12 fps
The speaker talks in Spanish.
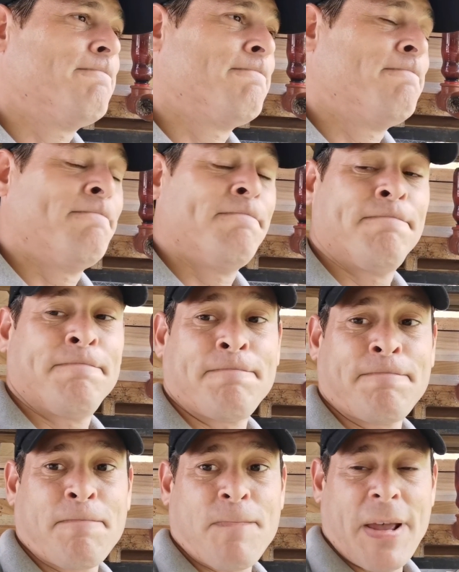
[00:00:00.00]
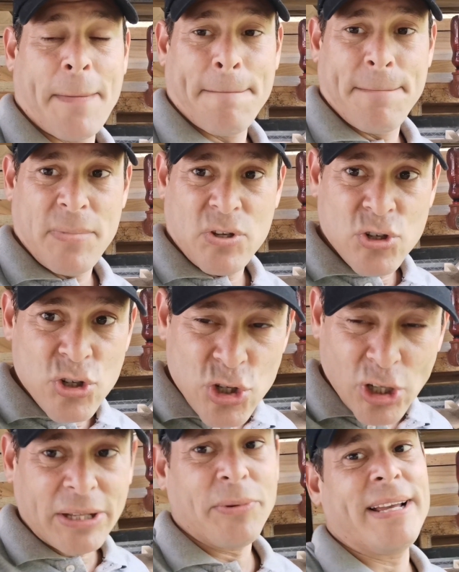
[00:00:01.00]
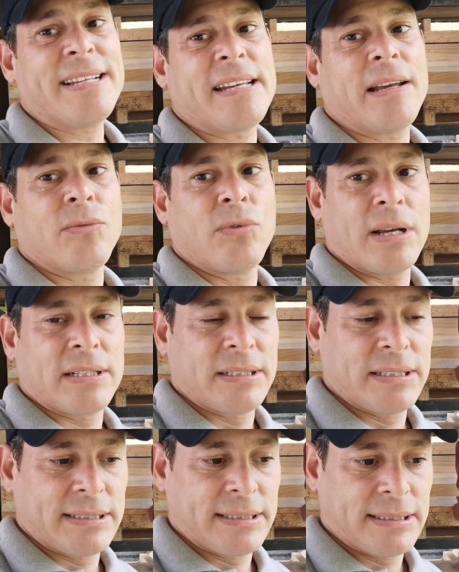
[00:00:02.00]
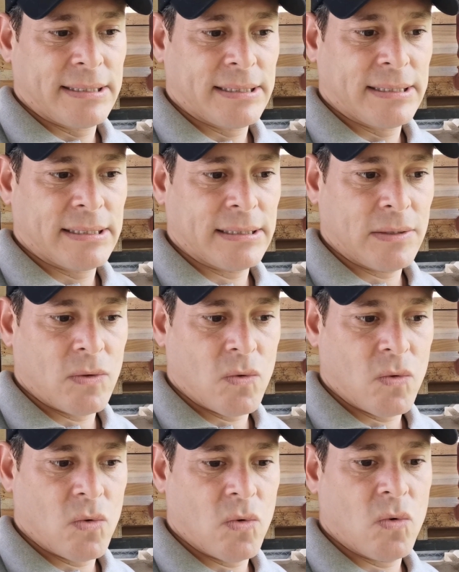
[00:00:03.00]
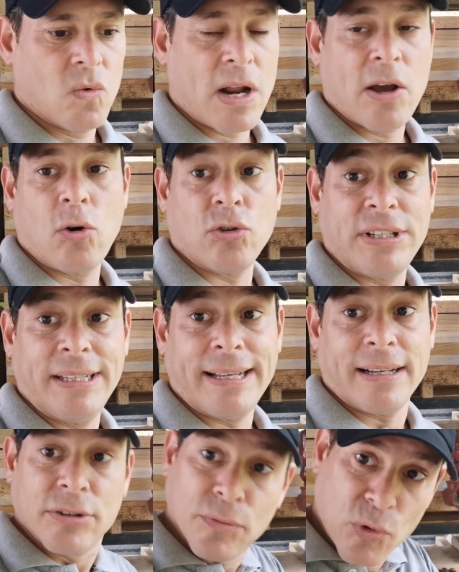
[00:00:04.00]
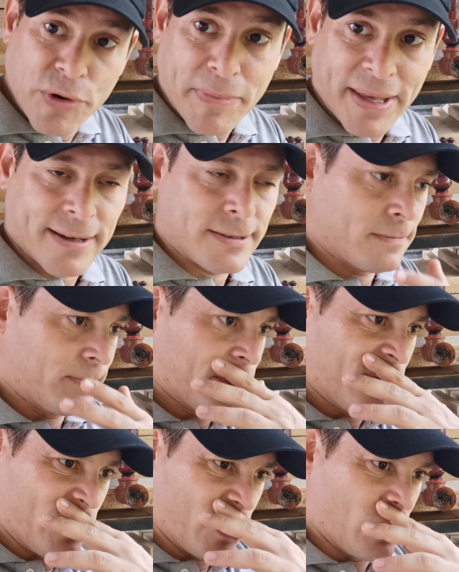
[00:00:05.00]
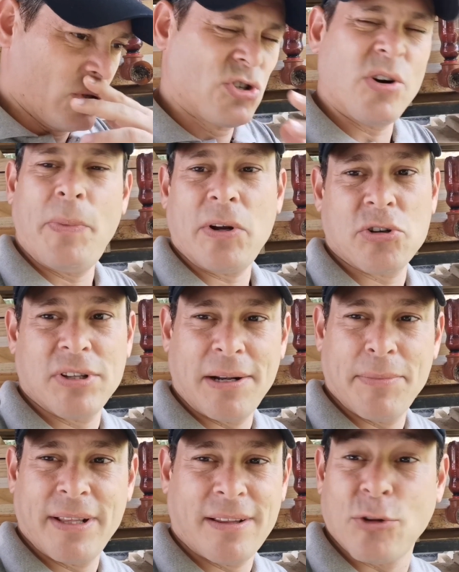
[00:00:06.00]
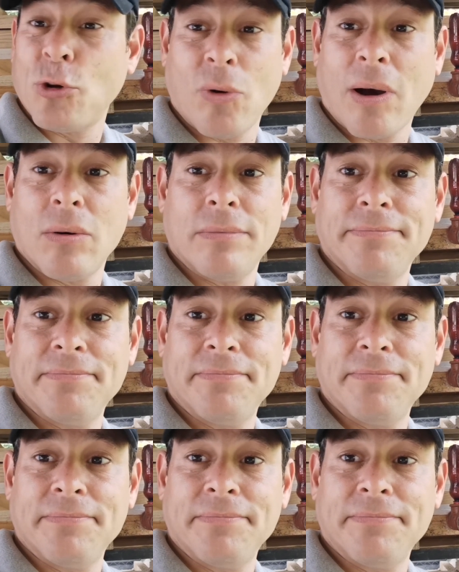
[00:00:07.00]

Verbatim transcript: Mm, yo te voy a enseñar unas, unas cositas muy mías. Yo personalmente no lo hago.